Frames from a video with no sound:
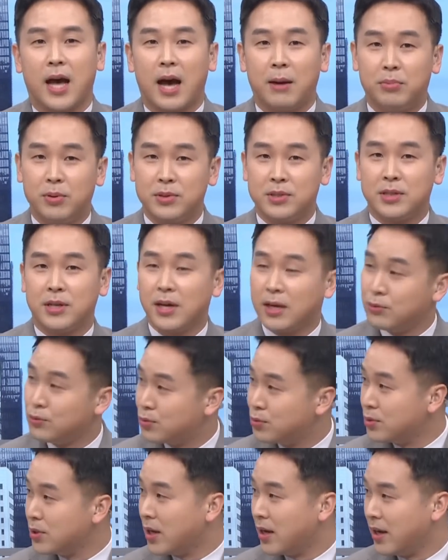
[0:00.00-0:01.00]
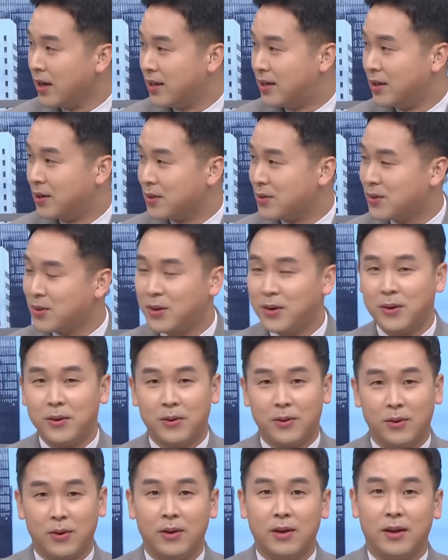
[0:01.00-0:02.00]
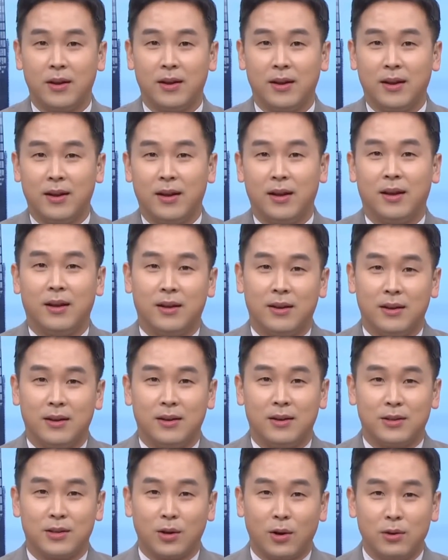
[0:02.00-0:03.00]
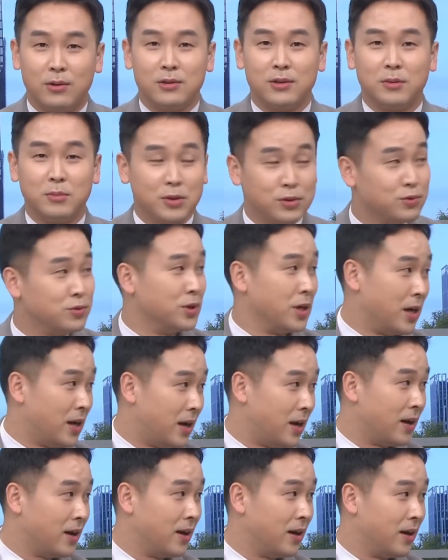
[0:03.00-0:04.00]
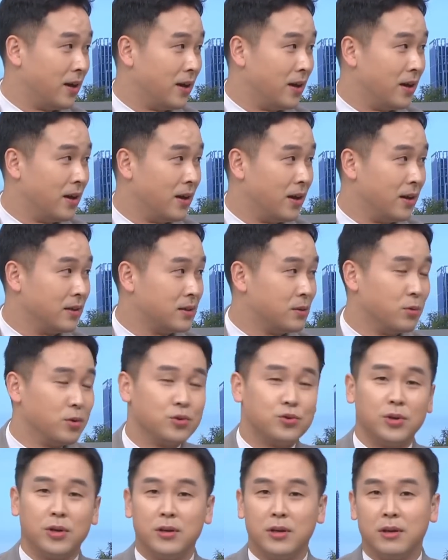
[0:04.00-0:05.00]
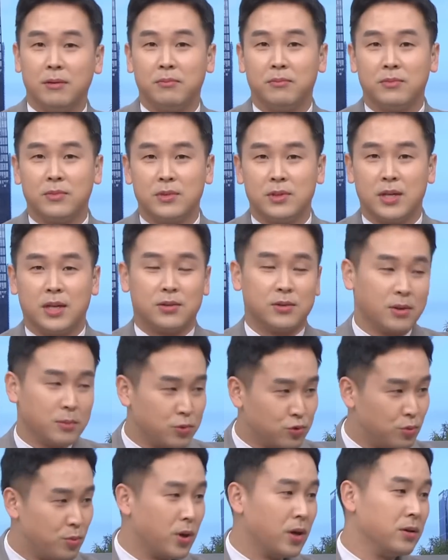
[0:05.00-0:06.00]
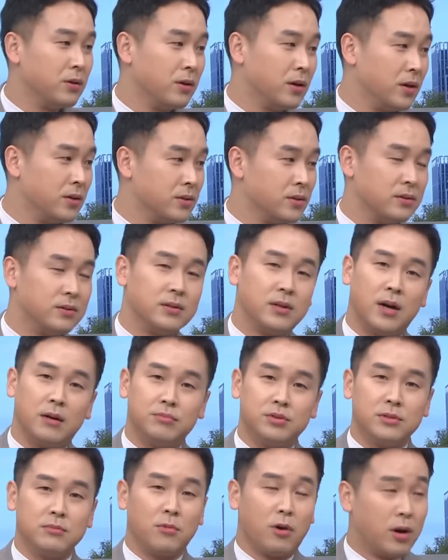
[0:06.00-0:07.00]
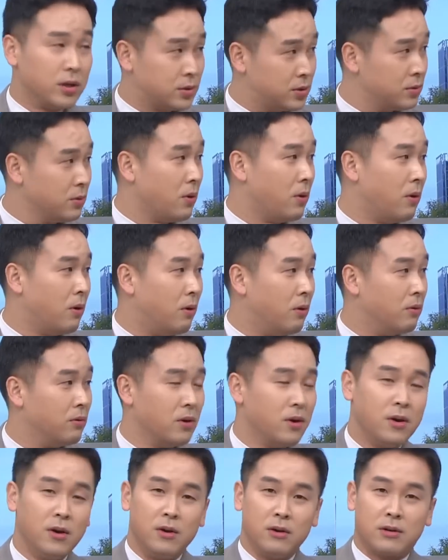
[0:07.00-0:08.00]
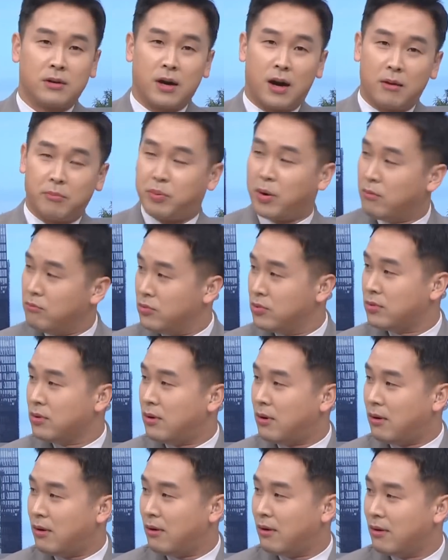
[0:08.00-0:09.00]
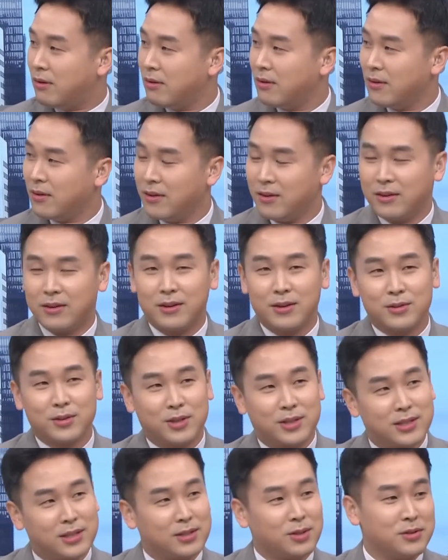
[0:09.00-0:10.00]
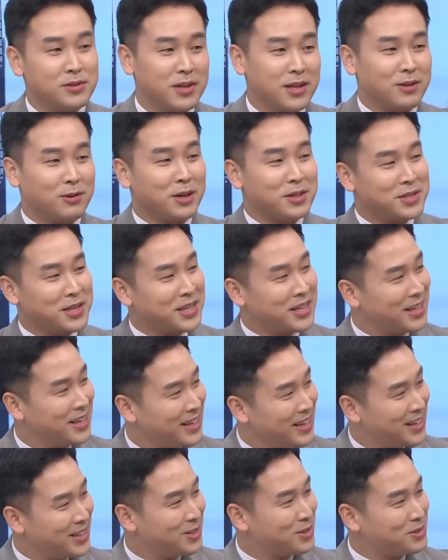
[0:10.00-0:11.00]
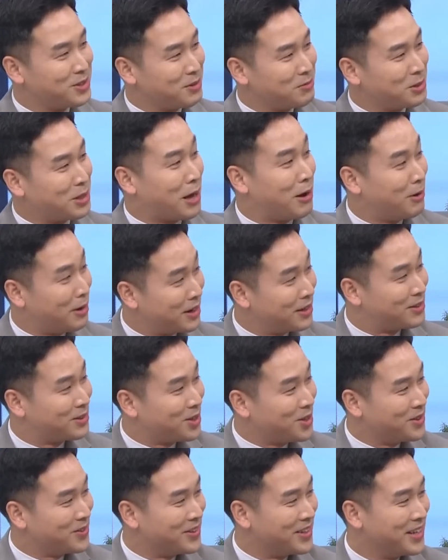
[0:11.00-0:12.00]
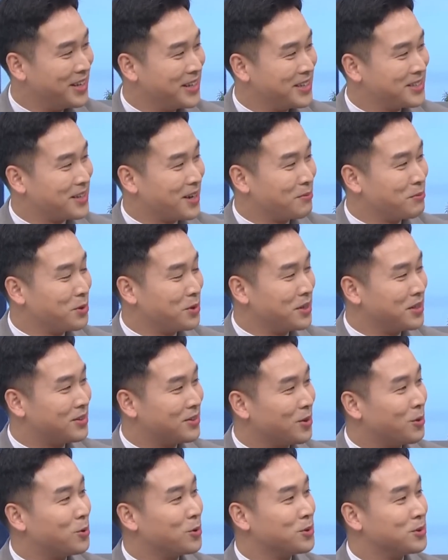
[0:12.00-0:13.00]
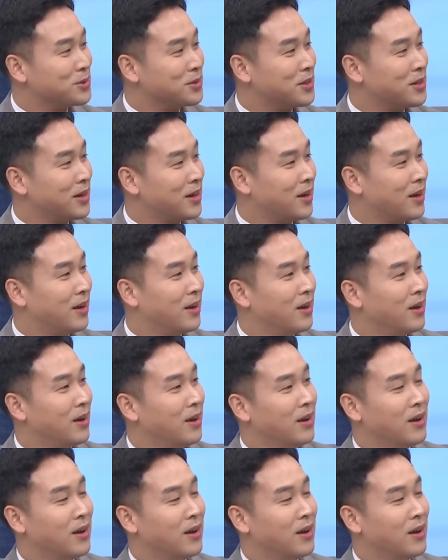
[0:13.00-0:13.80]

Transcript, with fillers: 아버지가 누구냐에 이어서 형님이 누구냐. 김영주 의님 네. 예전에 뭐 유명한 영화에서 누가 아버지 뭐 하시노? 예. 깡패입니다. 그래서 그 선생이 굉장히 선생님이 당황했던 장면이 떠오르는데